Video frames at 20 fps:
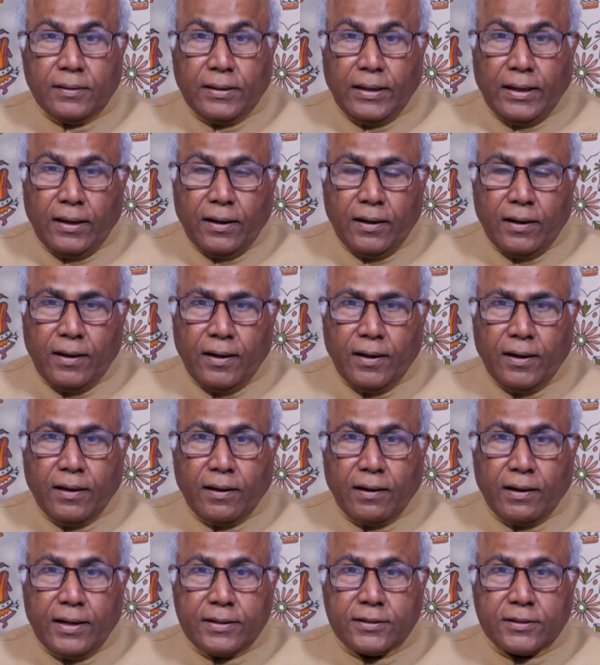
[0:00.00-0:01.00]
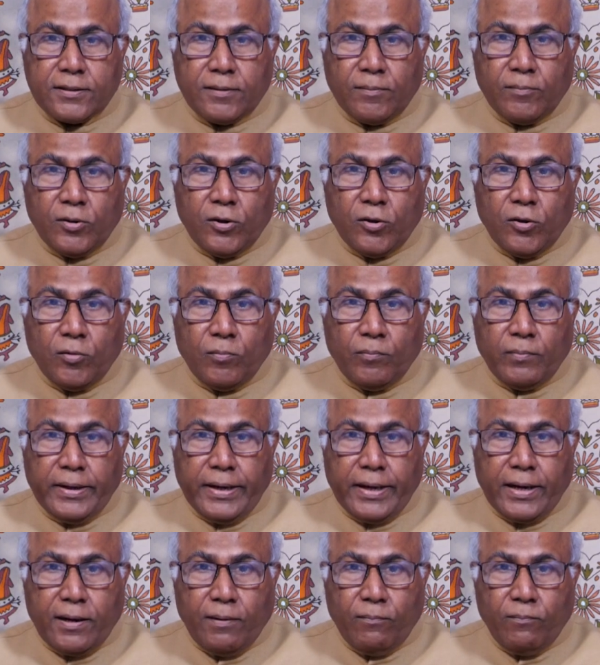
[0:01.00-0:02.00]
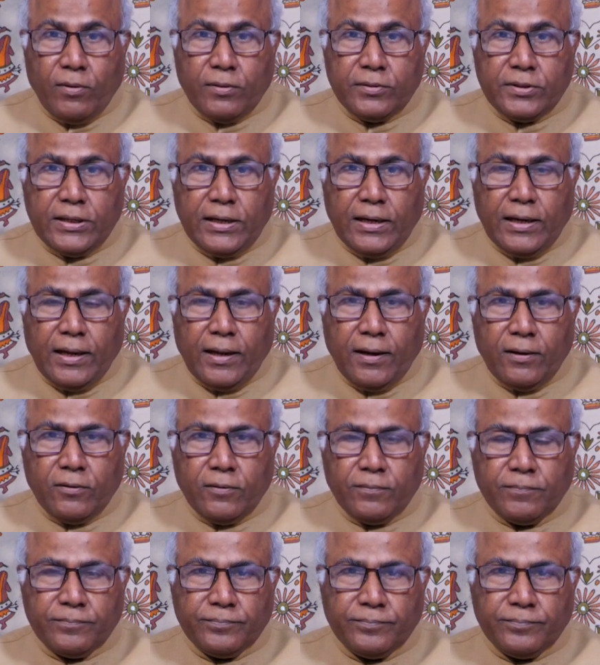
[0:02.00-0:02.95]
తెలంగాణ రాష్ట్రంలో ఉమ్మడి ఖమ్మం జిల్లాలో